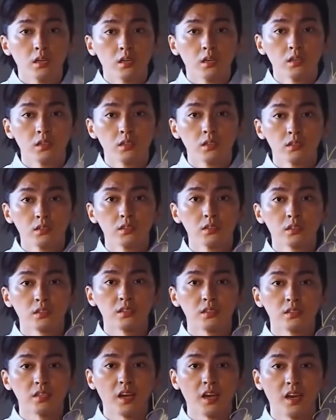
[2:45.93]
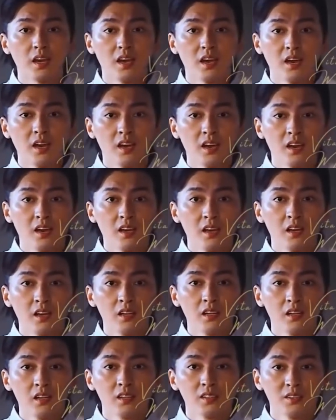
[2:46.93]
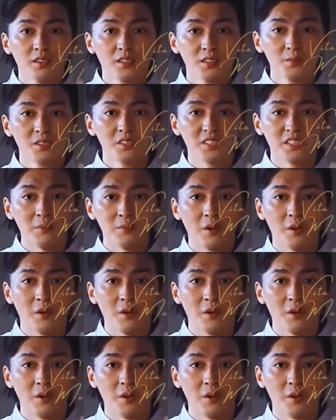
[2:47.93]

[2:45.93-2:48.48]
Cái tiếng nó, body này, nếu chơi chắc kích